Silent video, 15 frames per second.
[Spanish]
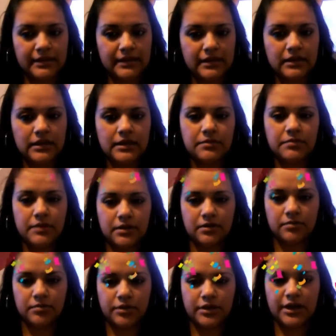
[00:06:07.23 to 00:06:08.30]
Y bueno,
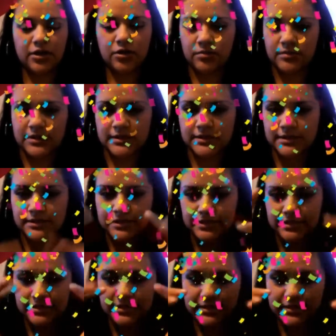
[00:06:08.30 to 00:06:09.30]
voy a comenzar.